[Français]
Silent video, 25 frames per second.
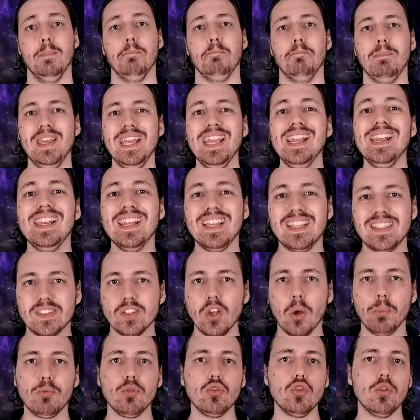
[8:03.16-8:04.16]
Mais
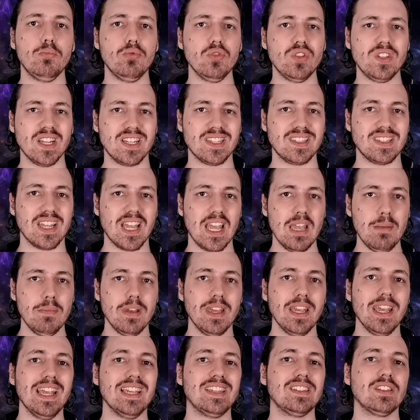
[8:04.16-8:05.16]
l'exemple le plus extrême
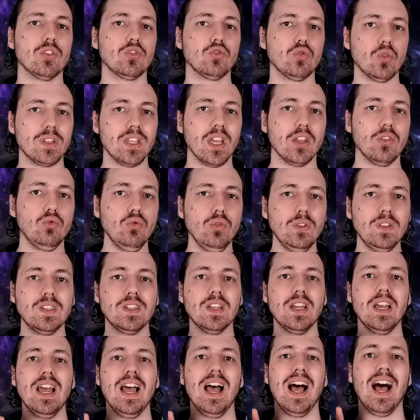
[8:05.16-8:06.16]
est sans aucun
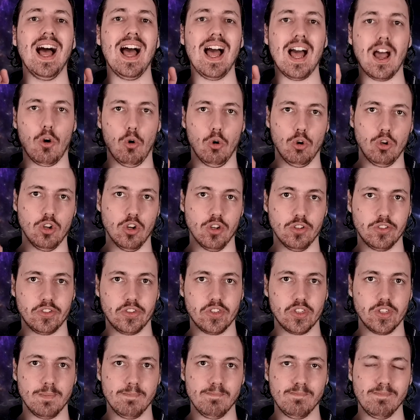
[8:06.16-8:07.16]
doute un
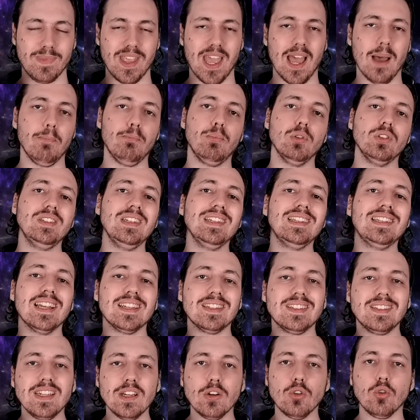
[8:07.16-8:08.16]
un petit
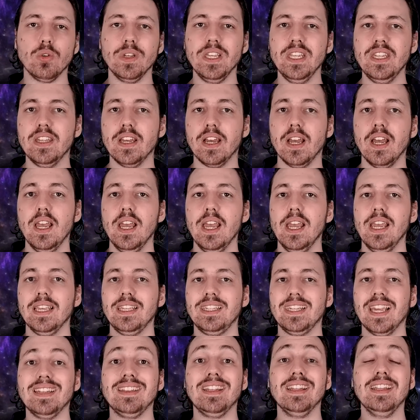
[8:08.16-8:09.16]
astéroïde
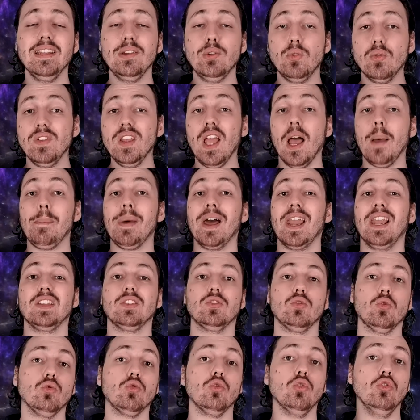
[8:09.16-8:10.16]
qui a été découvert par la
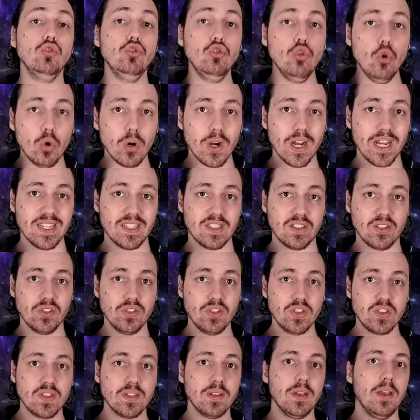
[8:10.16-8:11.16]
sonde New
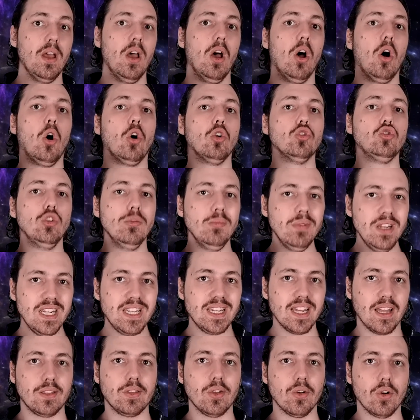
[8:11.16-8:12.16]
Horizons en
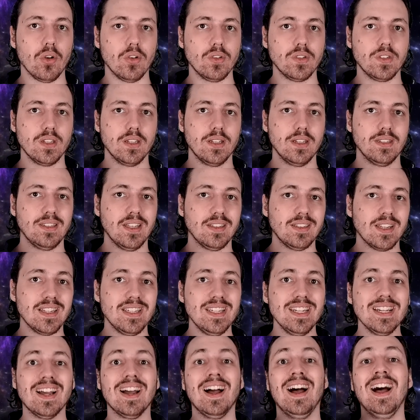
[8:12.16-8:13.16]
2014,
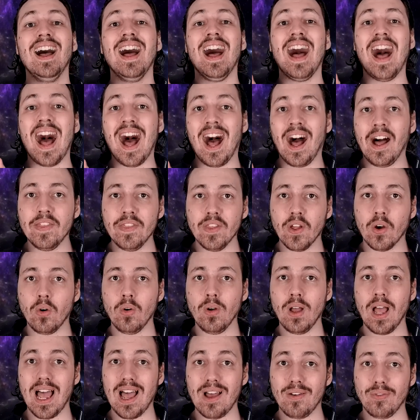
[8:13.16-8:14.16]
c'est-à-dire un
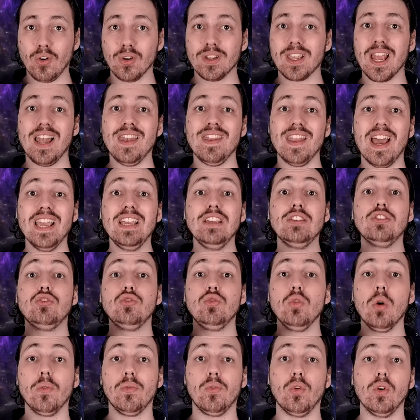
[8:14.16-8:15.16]
an avant qu'elle n'aille
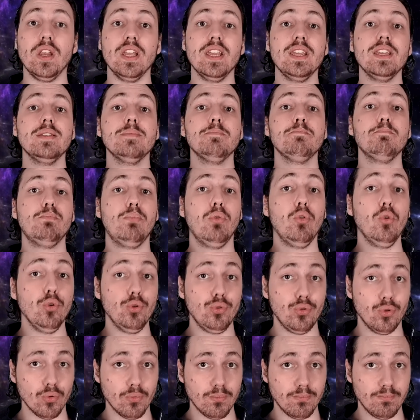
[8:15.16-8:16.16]
survoler
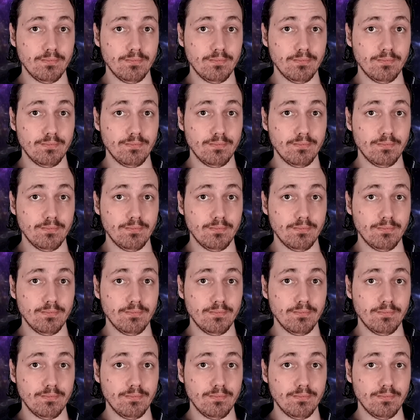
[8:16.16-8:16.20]
Pluton.